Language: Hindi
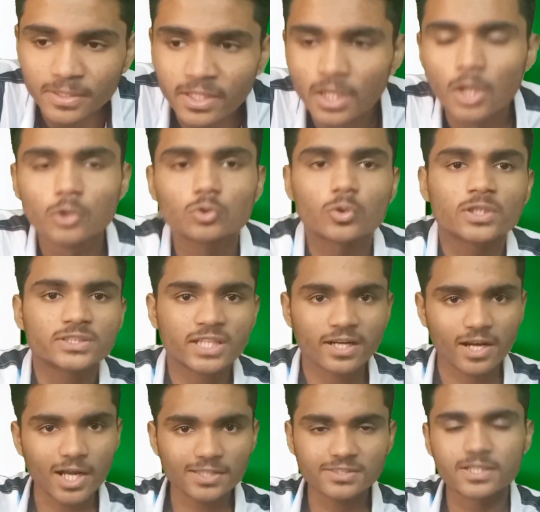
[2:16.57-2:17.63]
चीज़ में थोड़ा सा
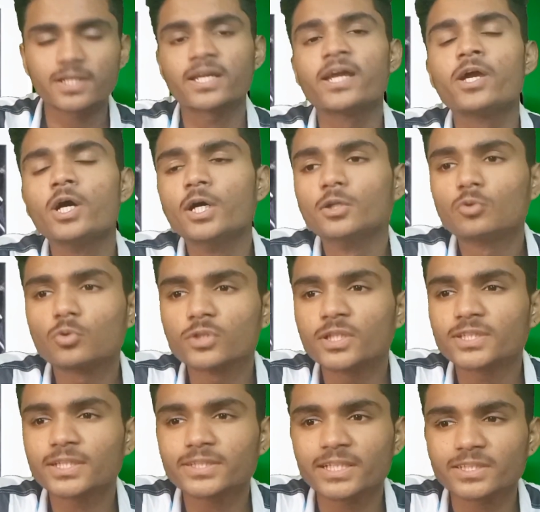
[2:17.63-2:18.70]
राज रख के तो
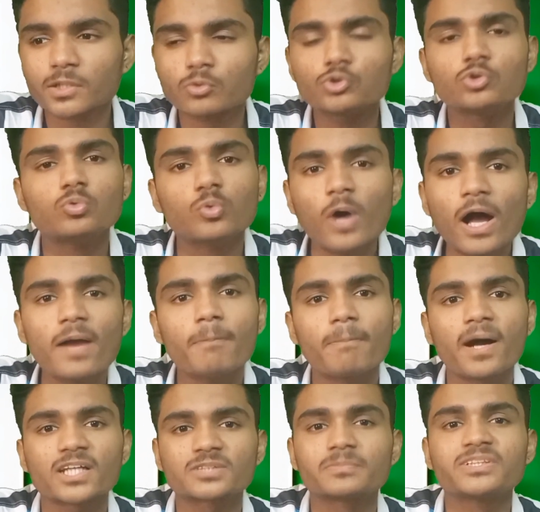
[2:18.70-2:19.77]
उनके साथ ऐसा कुछ हुआ है
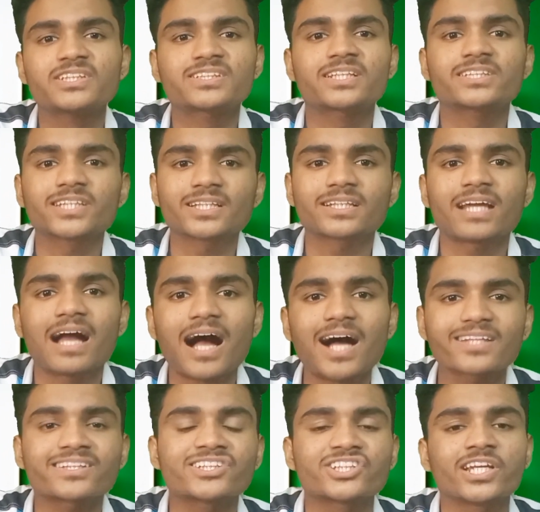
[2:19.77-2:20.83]
पास में जिसके चलते
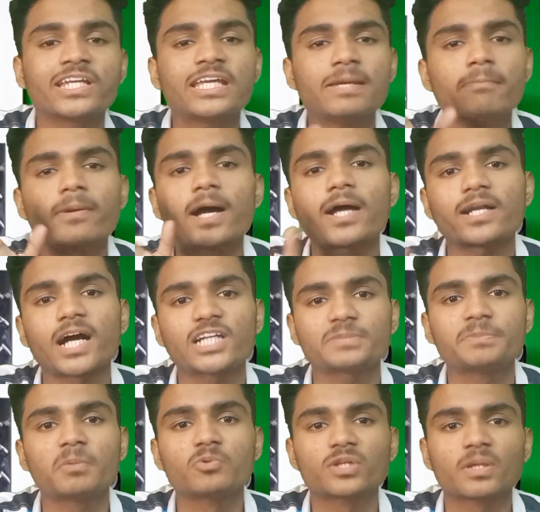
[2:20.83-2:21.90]
आतिश यानी कि इमरान
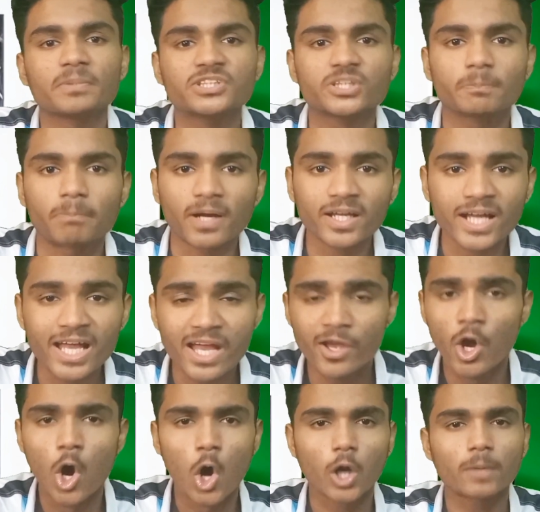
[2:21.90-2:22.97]
हाश में उनके पीछे पड़ गए हैं
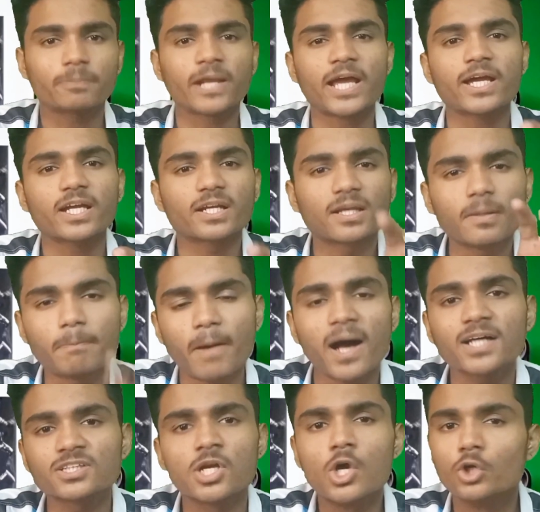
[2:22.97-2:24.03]
और अब टाइगर के
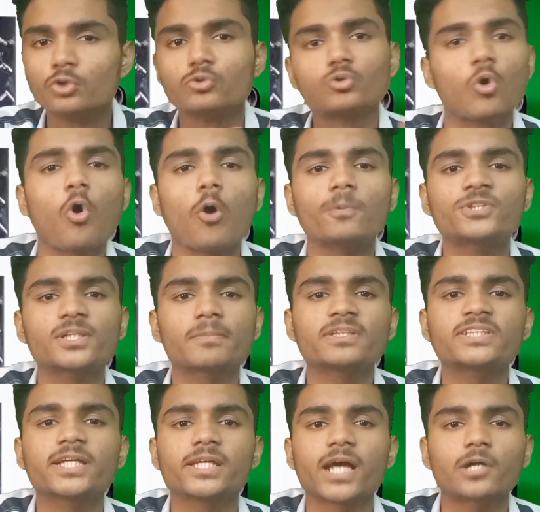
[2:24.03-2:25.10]
पास दो ऑप्शन
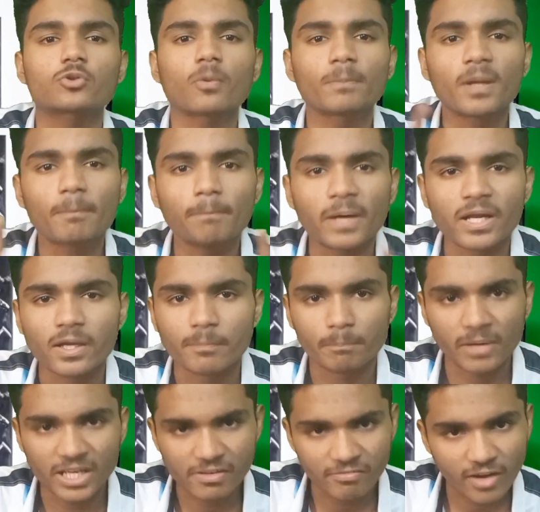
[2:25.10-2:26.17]
बचे या तो अपना पर,
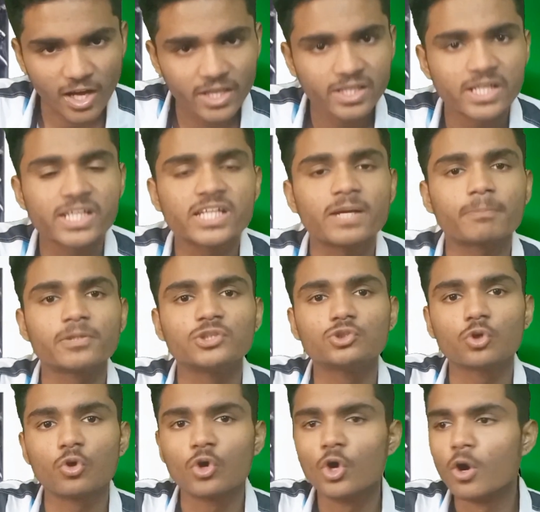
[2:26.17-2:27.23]
परिवार यानी कि अपने
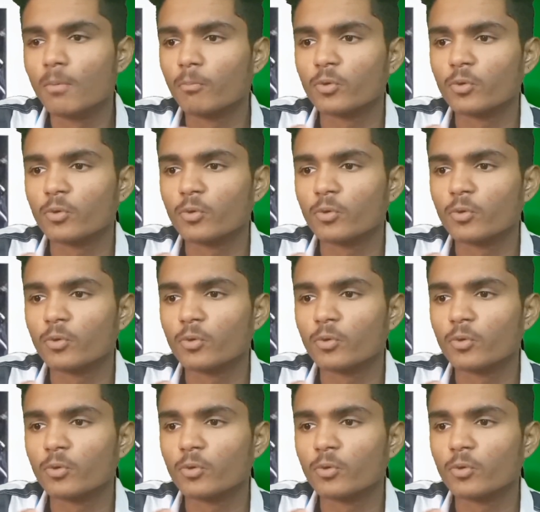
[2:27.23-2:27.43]
जो